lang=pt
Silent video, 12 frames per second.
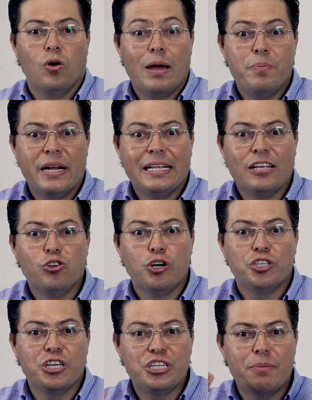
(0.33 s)
Olá
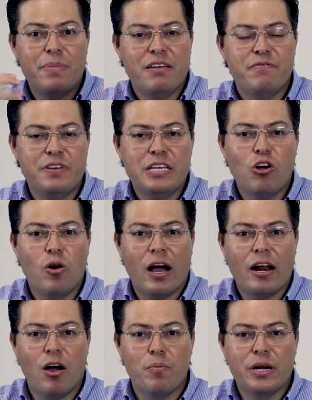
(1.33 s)
empreendedor, seja bem-vindo ao
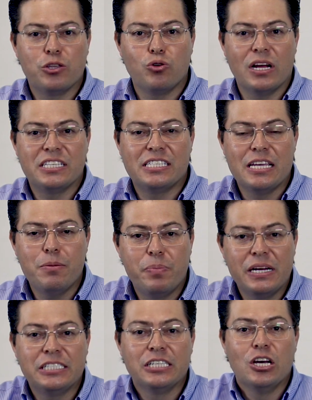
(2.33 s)
canal Abertura
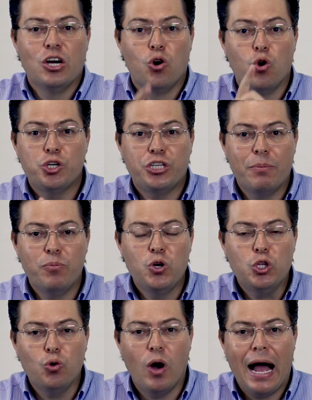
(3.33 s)
Simples. Hoje é
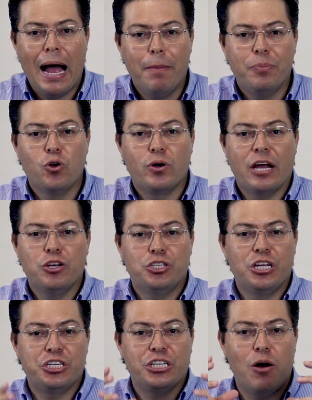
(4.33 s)
muito rápido, eu quero
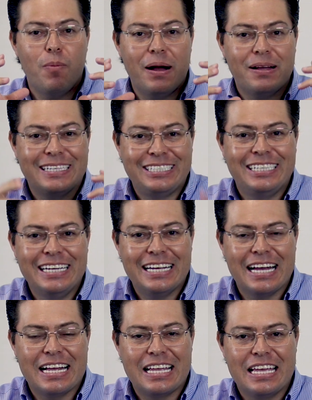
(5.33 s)
te deixar uma
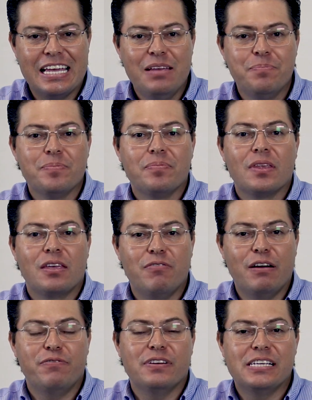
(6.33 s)
dica aqui que
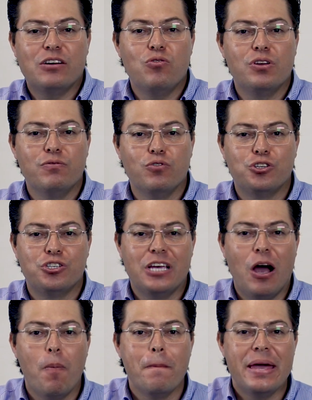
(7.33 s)
vai fazer com que
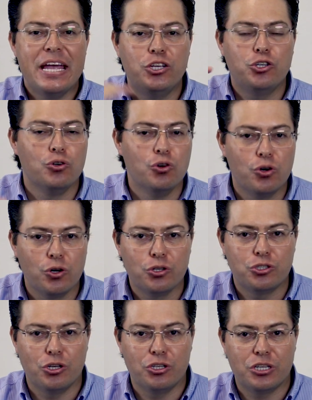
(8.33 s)
você aumente o lucro
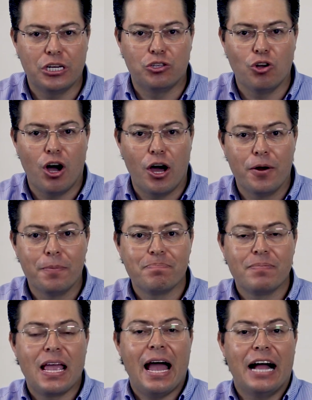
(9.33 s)
do seu escritório.
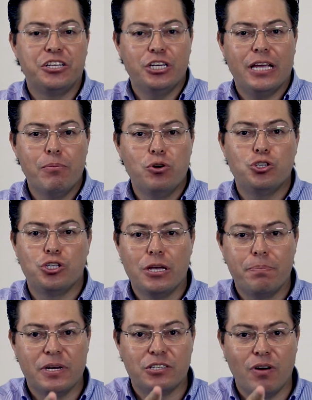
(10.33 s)
A dica é muito
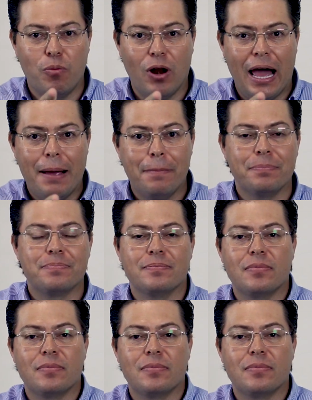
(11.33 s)
simples, vamos lá?